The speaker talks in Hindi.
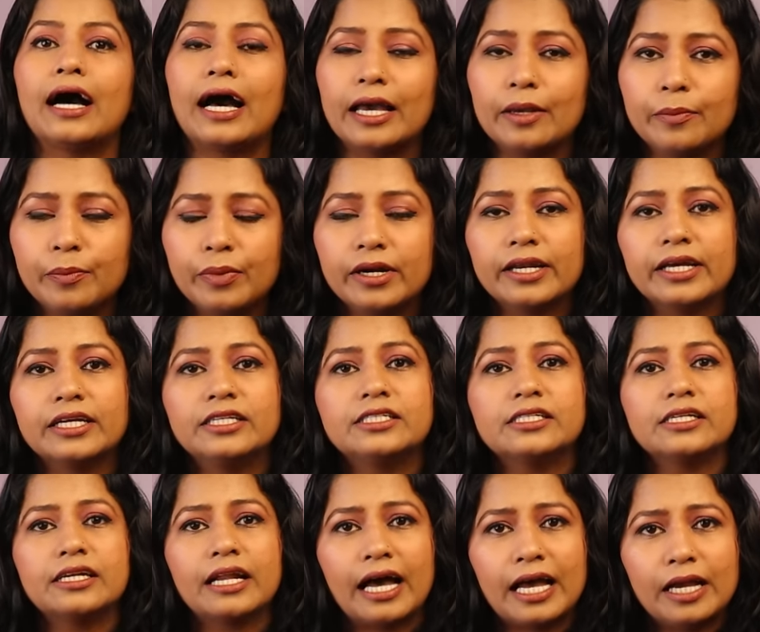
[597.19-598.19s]

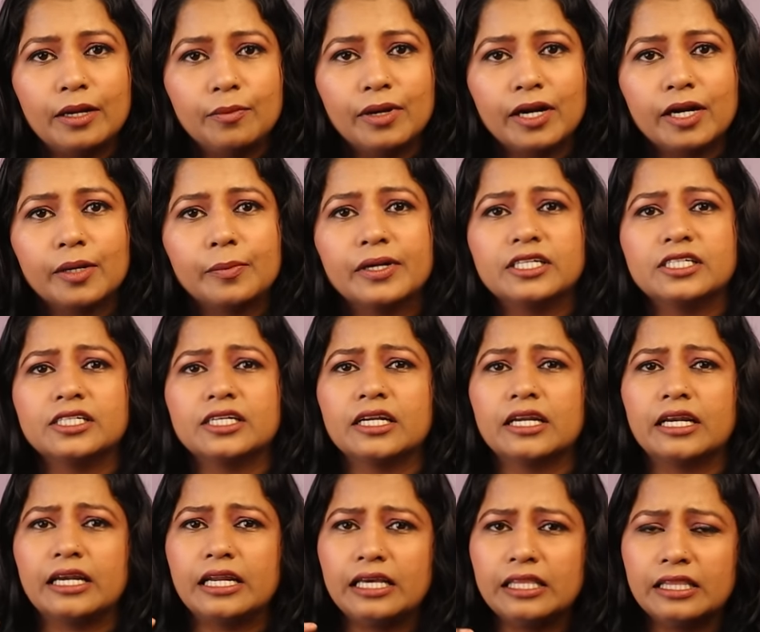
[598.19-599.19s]
हाइपरटेंशन हाई ब्लड
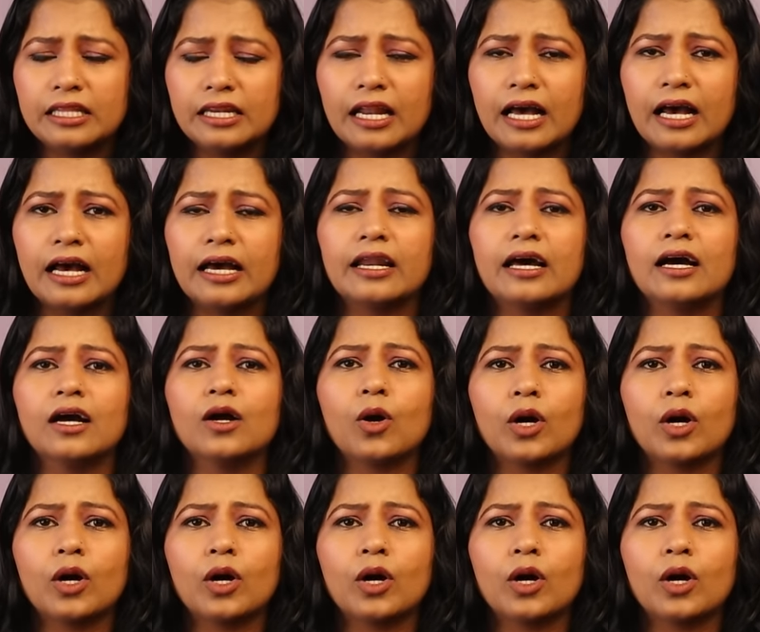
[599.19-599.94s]
प्रेशर नींद ना आना